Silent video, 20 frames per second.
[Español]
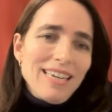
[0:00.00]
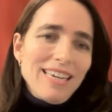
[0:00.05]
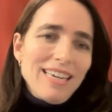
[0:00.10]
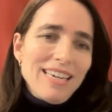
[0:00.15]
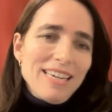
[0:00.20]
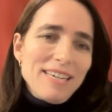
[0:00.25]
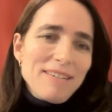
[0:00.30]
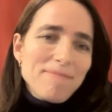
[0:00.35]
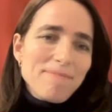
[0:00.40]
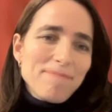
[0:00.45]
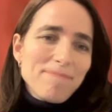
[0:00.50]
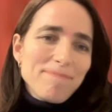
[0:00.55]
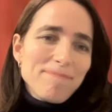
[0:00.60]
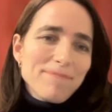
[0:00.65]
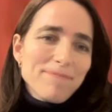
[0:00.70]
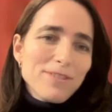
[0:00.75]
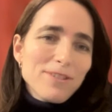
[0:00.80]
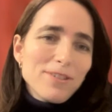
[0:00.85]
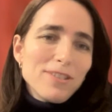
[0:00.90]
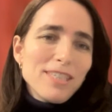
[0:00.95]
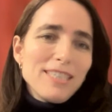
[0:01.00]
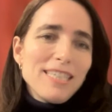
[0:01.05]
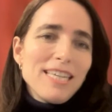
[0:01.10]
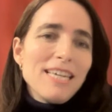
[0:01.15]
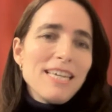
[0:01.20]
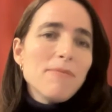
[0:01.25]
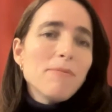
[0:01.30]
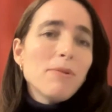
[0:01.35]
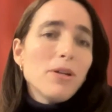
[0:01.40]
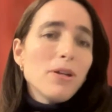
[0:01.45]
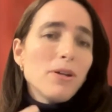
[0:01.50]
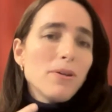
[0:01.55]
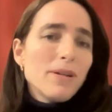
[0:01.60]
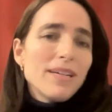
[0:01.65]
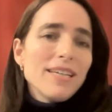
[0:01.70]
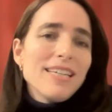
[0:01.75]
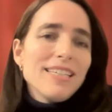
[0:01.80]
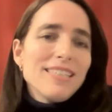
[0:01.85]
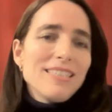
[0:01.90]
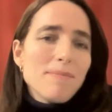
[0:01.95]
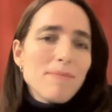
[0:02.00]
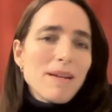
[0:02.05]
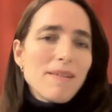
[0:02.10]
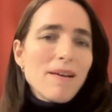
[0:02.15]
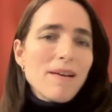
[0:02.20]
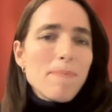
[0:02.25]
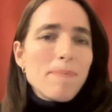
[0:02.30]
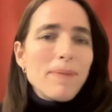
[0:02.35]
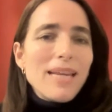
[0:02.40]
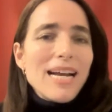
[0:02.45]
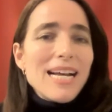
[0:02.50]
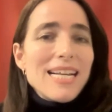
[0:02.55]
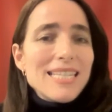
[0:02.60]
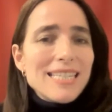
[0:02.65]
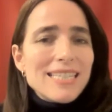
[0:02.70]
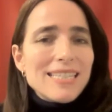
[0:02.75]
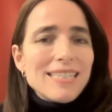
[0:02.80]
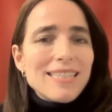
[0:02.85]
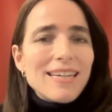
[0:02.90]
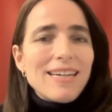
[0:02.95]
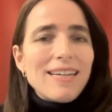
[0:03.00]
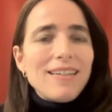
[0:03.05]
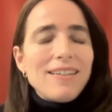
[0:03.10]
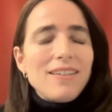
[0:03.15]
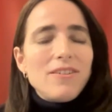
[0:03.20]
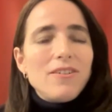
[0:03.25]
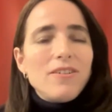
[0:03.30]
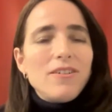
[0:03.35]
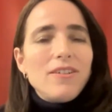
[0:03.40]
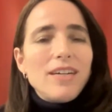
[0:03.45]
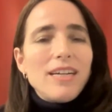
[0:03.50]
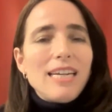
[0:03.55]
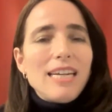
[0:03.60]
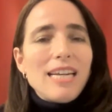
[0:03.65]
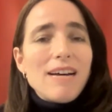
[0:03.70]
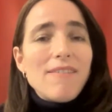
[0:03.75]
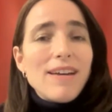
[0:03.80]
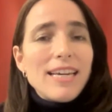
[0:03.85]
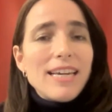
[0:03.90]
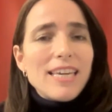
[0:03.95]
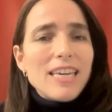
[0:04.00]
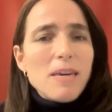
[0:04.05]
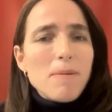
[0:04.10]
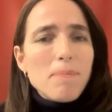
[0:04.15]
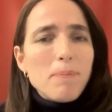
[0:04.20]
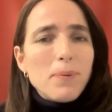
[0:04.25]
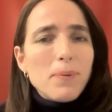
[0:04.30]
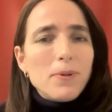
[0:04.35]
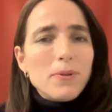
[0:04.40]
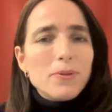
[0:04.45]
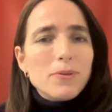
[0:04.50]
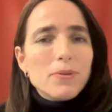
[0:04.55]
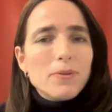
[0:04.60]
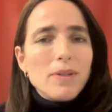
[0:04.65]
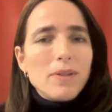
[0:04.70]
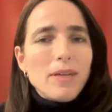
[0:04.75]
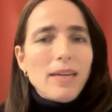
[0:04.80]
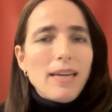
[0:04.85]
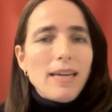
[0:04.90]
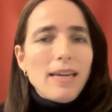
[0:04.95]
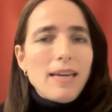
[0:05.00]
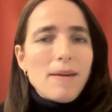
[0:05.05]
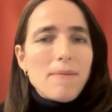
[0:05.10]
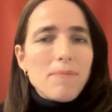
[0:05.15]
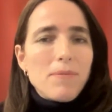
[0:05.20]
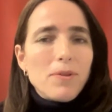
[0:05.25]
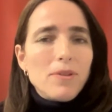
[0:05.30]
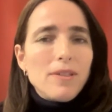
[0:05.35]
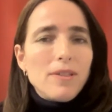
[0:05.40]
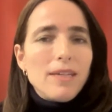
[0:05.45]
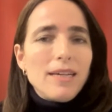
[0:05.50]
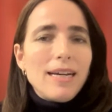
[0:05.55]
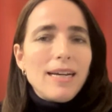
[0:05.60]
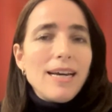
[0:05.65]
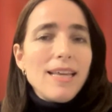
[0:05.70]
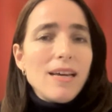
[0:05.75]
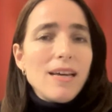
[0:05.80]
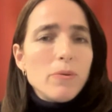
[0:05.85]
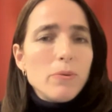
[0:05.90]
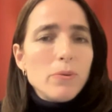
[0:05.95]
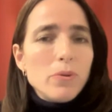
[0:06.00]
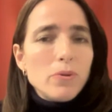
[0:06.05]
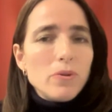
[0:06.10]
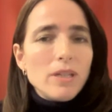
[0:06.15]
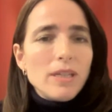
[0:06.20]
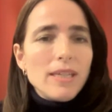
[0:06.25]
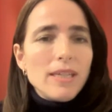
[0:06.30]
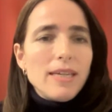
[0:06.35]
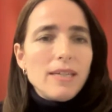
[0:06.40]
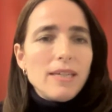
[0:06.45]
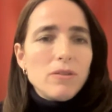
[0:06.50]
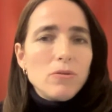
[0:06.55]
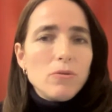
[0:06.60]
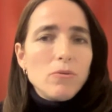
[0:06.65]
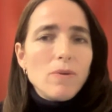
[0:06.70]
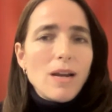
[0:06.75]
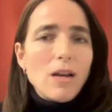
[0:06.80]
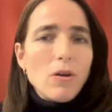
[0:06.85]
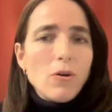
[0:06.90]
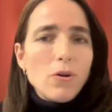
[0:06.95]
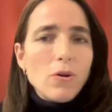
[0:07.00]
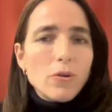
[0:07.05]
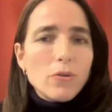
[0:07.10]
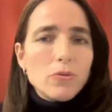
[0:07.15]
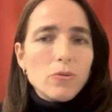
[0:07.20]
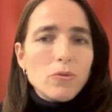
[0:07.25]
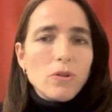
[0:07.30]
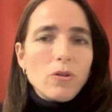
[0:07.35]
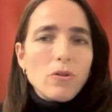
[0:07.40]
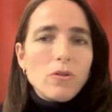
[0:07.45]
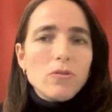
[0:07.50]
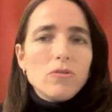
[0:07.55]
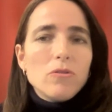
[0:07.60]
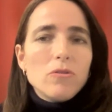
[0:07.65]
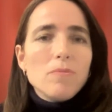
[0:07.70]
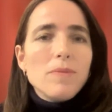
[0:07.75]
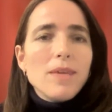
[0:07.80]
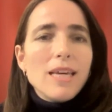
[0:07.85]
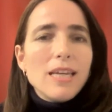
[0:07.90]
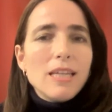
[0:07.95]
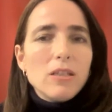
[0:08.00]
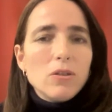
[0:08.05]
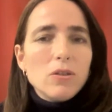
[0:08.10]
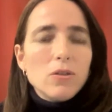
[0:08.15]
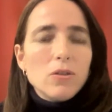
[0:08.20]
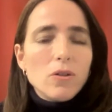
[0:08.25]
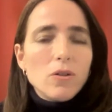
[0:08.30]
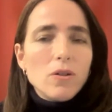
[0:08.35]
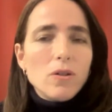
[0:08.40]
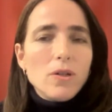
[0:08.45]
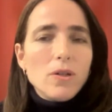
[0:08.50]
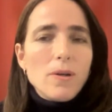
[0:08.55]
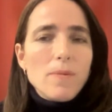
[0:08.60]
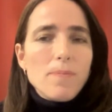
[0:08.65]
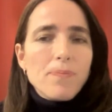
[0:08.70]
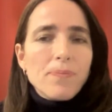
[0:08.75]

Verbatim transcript: Em, no sé si, bueno, Enrique sembraba esperanza, ¿no? generaba equipos em, donde cada uno tenía su valor, su reconocimiento,